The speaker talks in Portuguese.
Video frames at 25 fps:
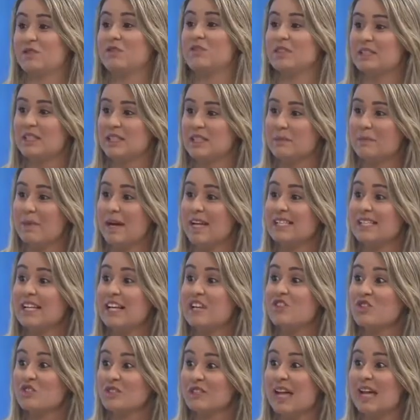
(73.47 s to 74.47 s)
os animais e
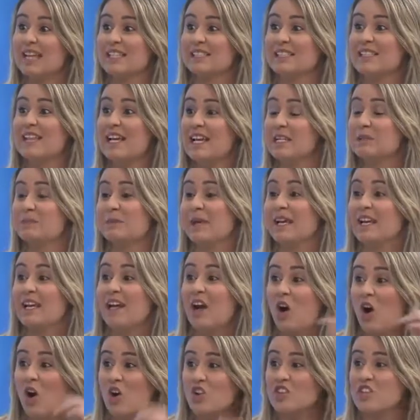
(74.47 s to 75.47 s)
ajudasse eles,
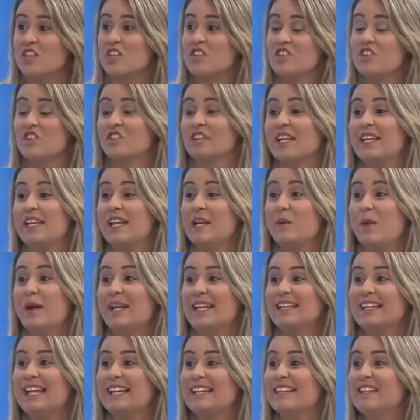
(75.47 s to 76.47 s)
porque hoje eles não têm nem
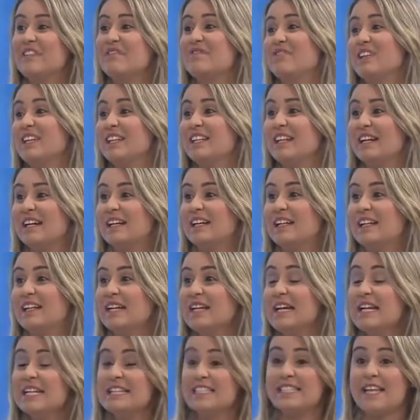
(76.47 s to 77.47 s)
qualidade de vida.
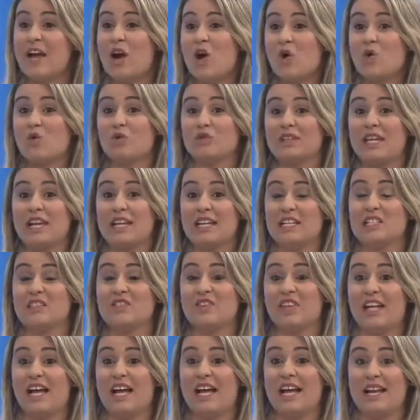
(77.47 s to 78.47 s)
Se algum deles
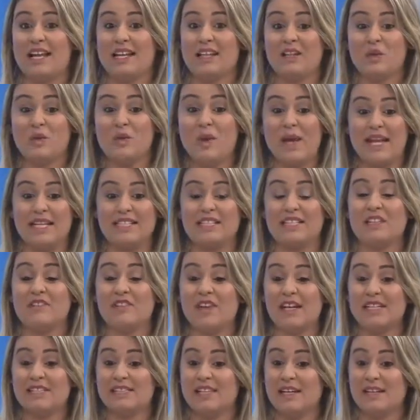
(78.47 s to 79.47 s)
ficarem doentes e
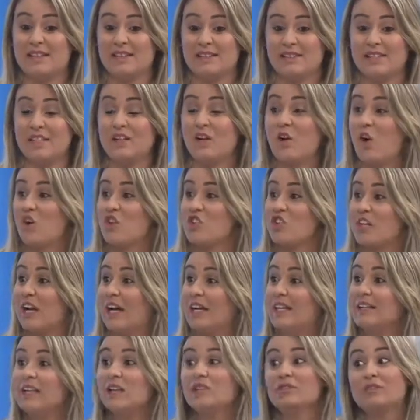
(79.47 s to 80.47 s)
tiver que se, se
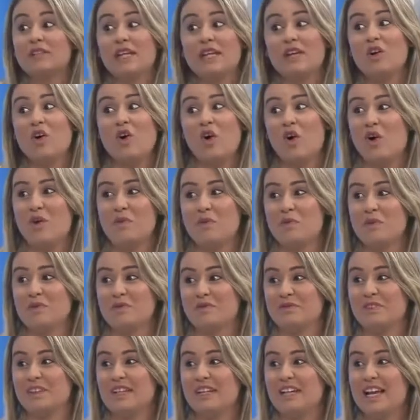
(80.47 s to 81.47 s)
encostar, não tem como.
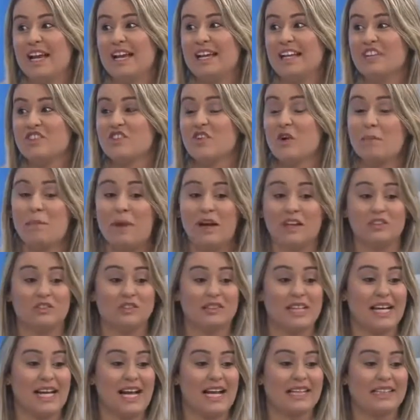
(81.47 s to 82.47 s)
Eles não pagam,
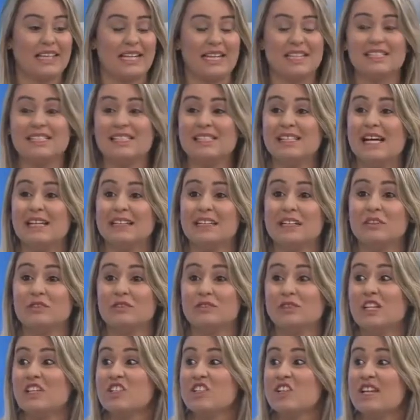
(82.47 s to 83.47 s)
não tem a carteira assinada,
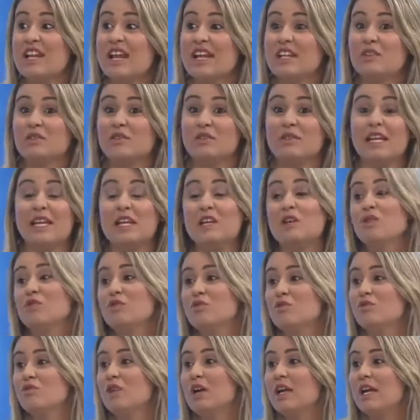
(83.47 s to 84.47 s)
não tem direito
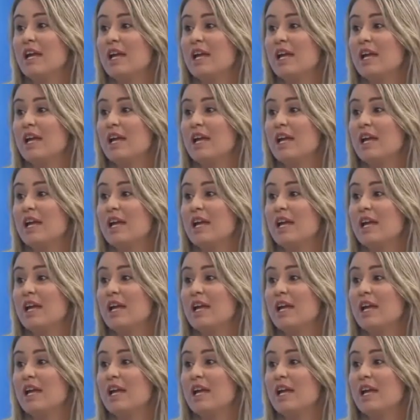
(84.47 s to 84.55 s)
nenhum